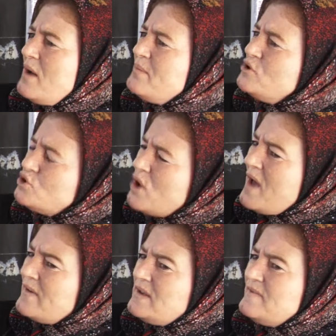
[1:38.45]
Ama şu
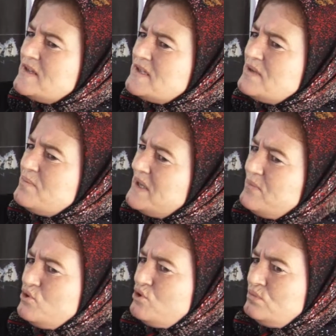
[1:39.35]
anki nasıl
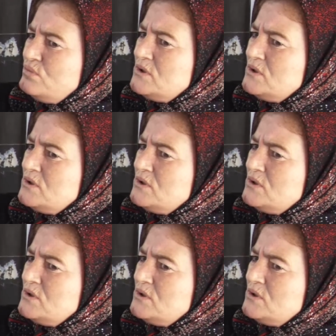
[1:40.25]
bilmiyorum.